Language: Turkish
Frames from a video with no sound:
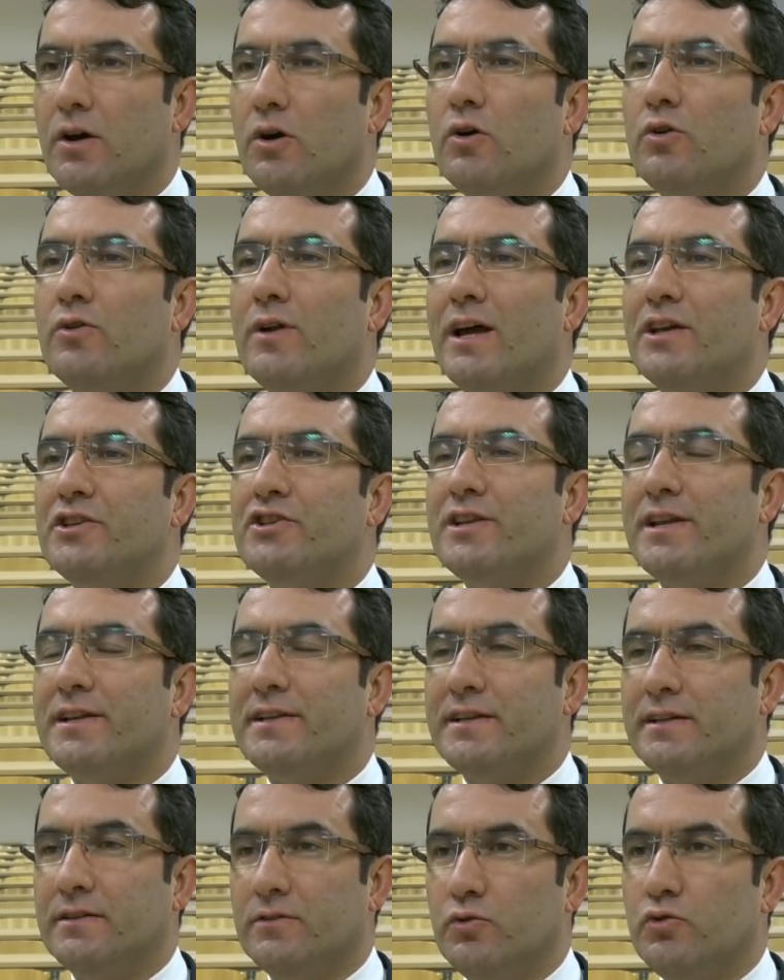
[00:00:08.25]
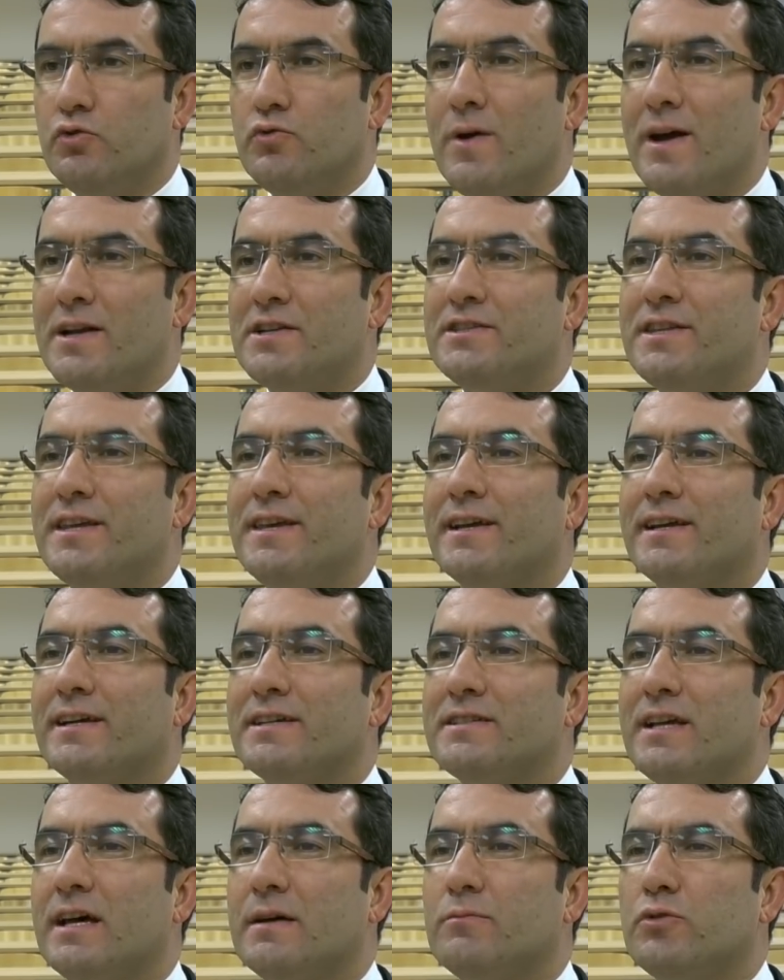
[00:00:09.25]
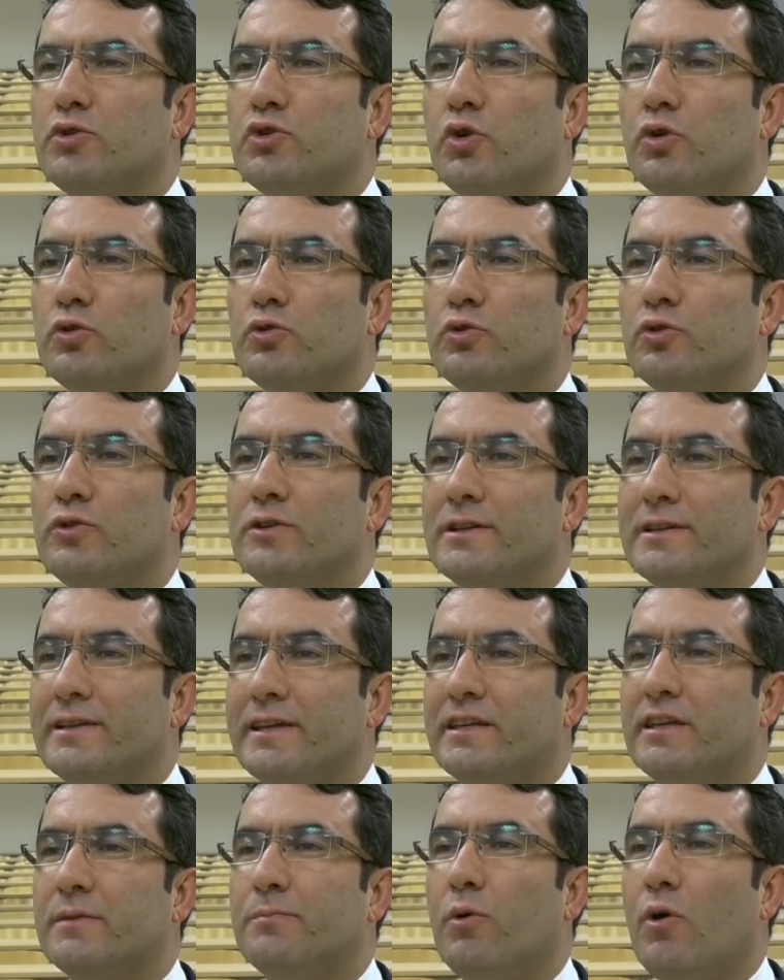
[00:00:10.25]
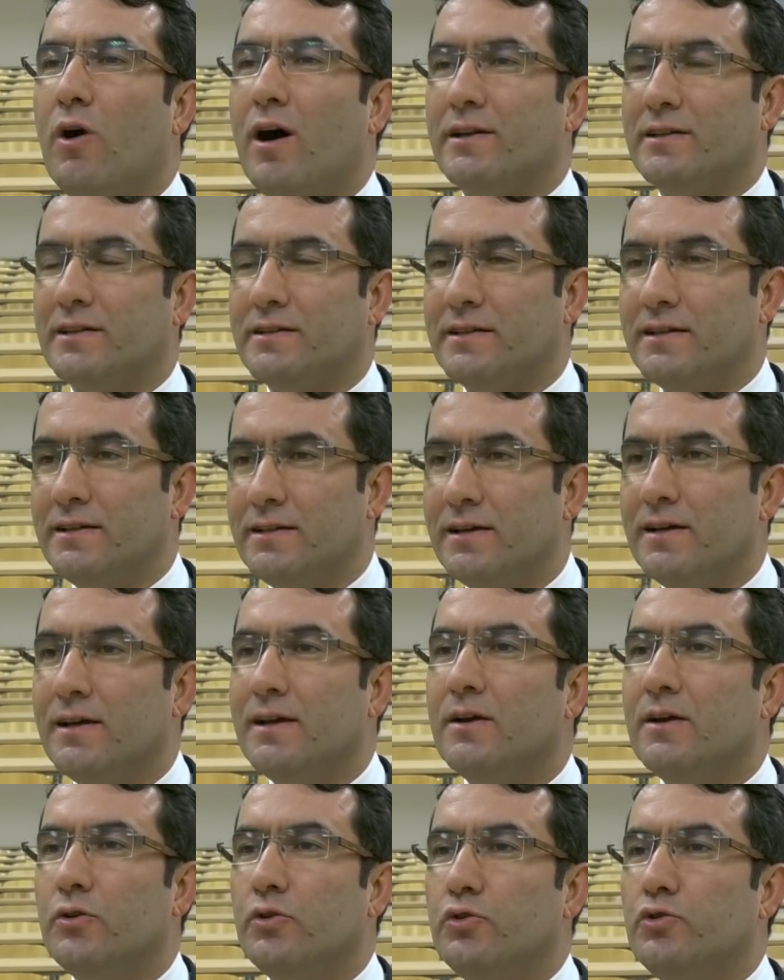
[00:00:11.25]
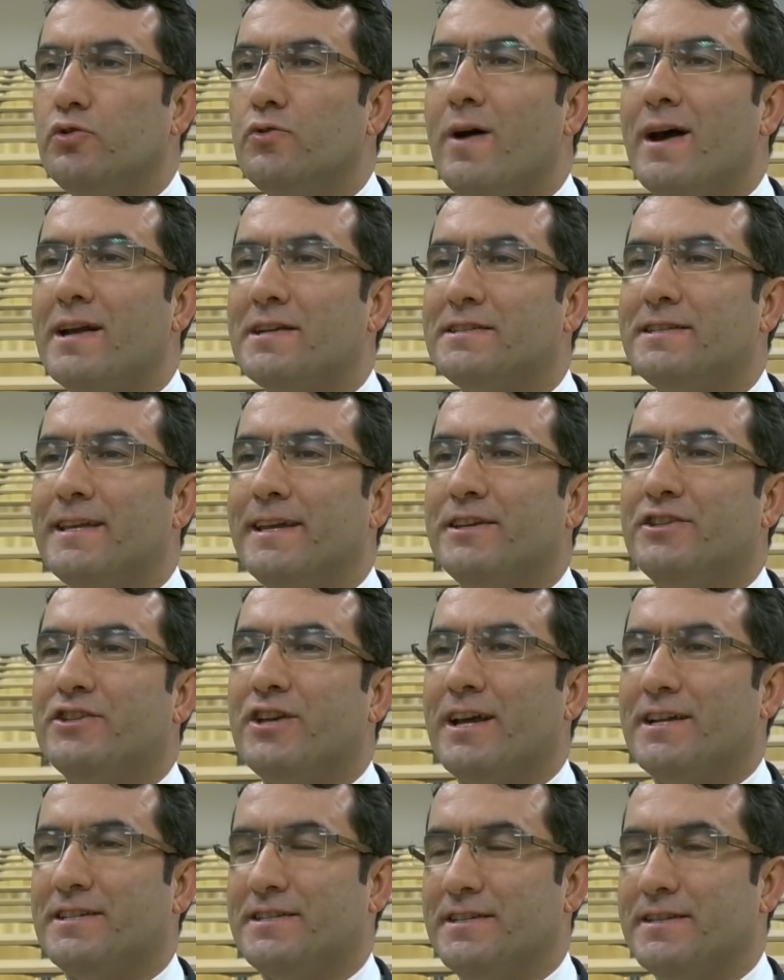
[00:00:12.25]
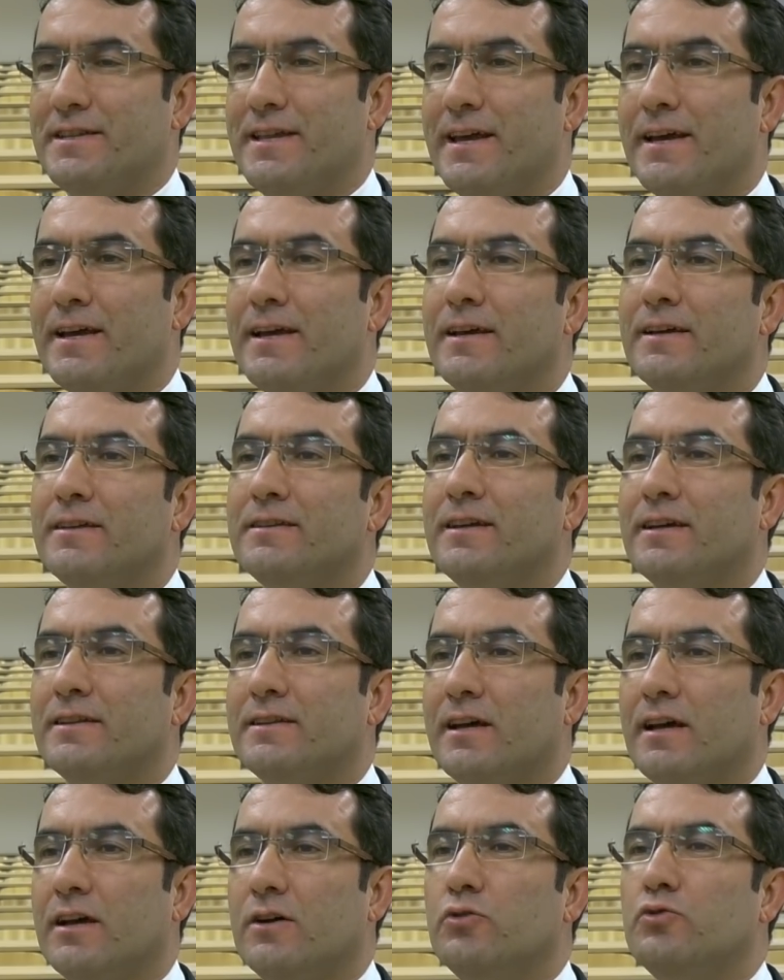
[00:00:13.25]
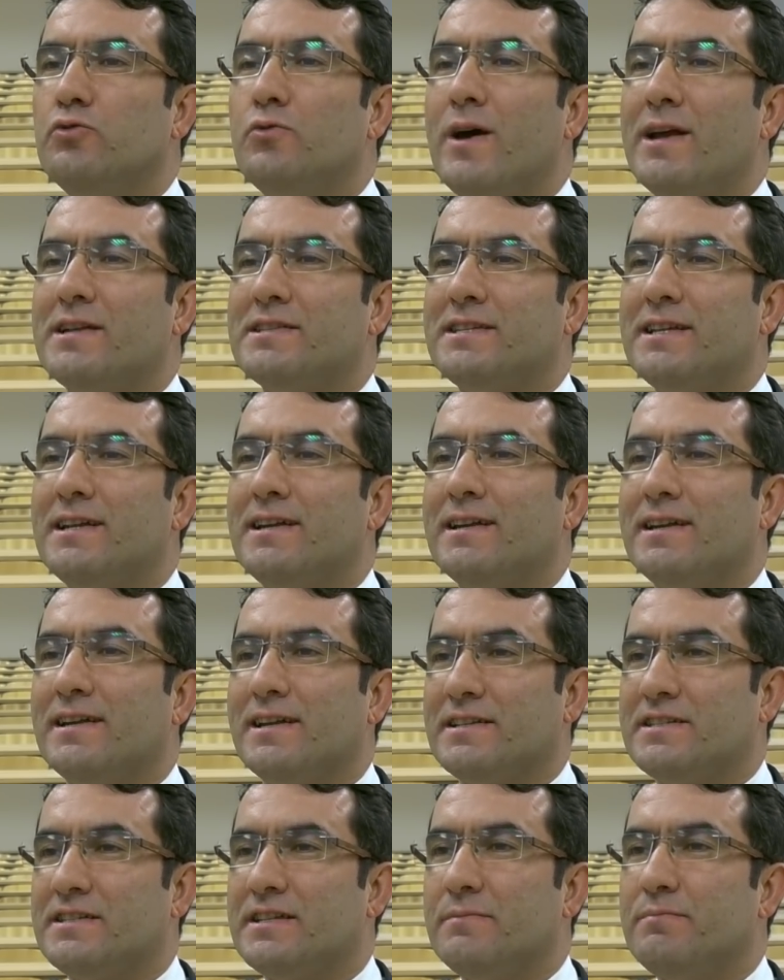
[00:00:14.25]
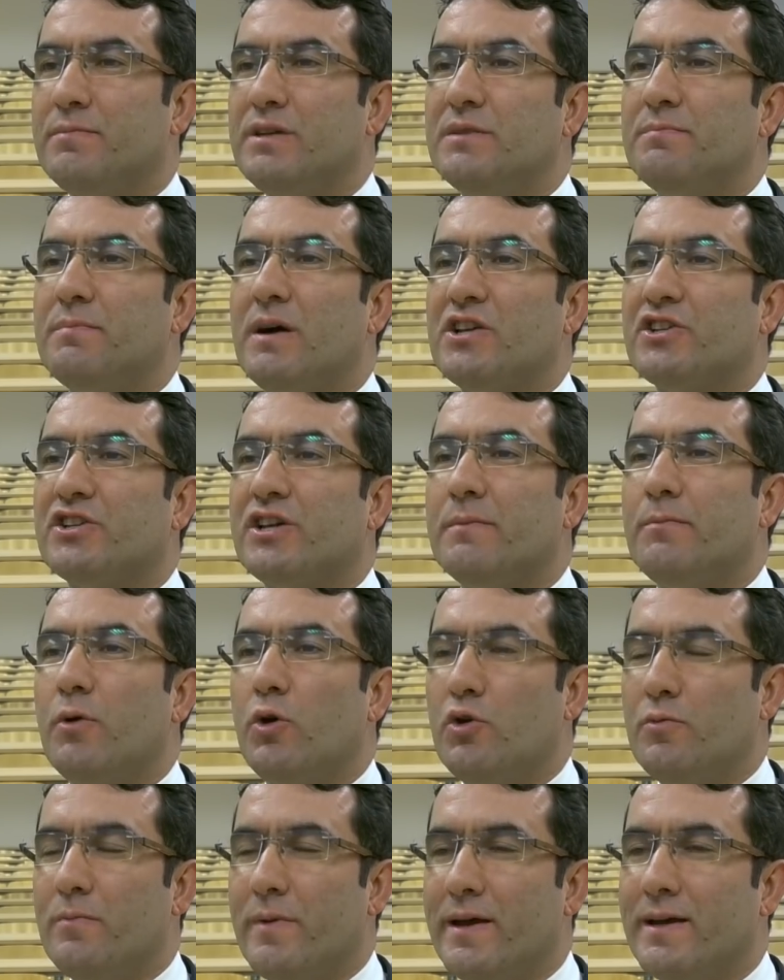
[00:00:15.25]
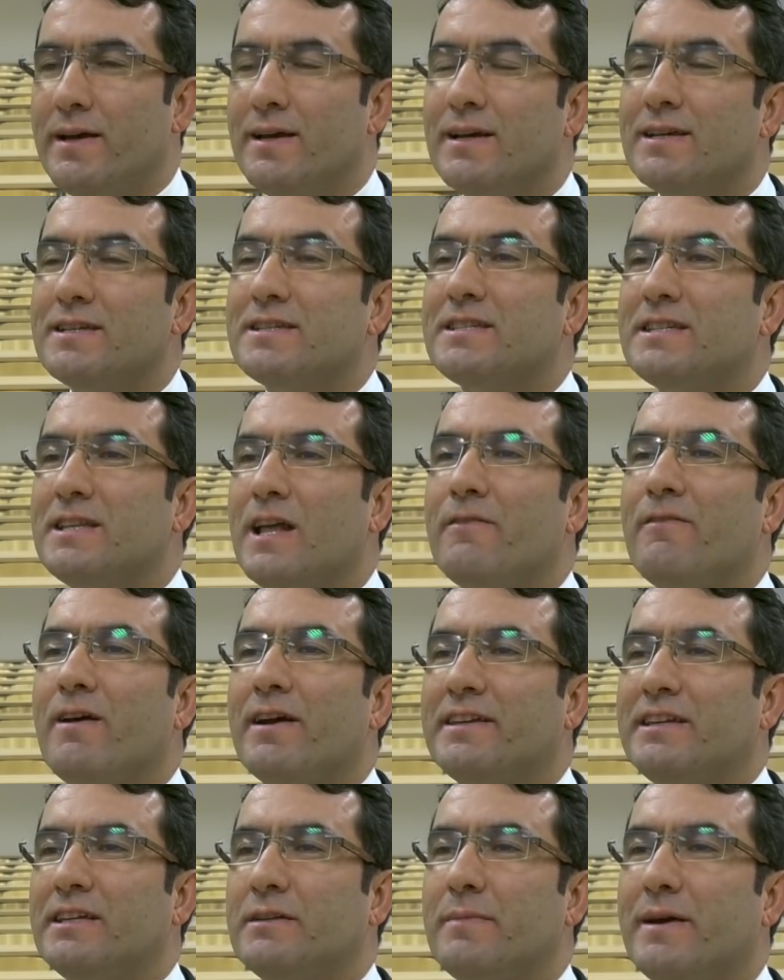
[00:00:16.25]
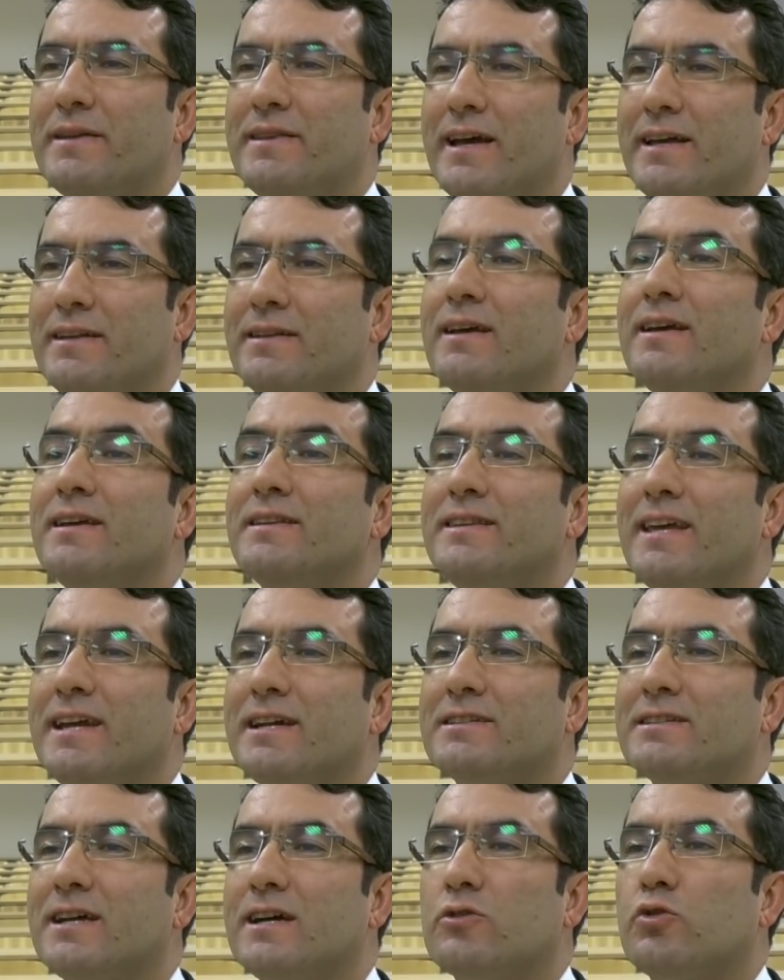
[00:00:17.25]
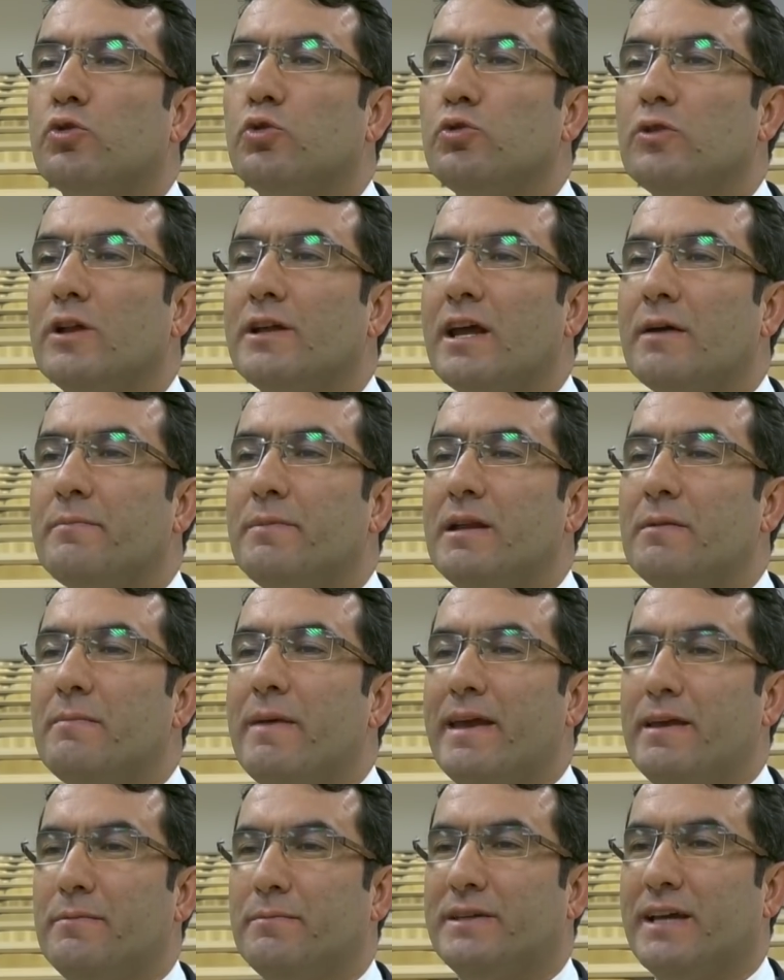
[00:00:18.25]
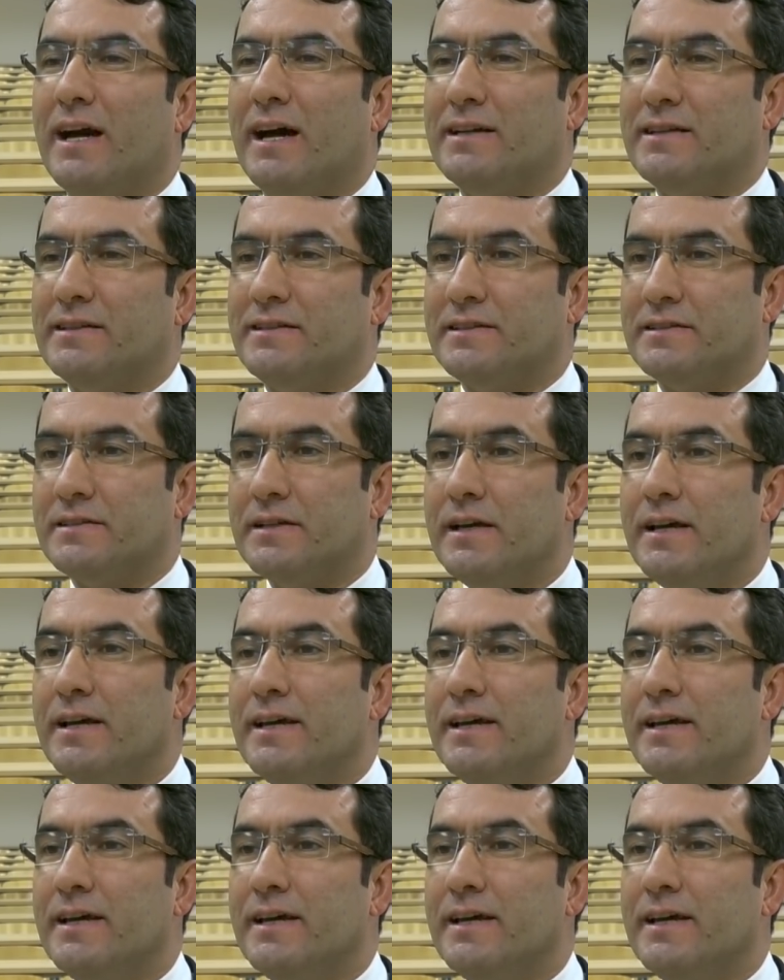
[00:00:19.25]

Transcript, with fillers: Öğrencilerin üniversiteyi kazanmış olduğu yıldaki puanını üniversite içerisinde ya da üniversiteler arası bir başka bölüme sınava girmeden tekrar kullanabilme imkanıdır.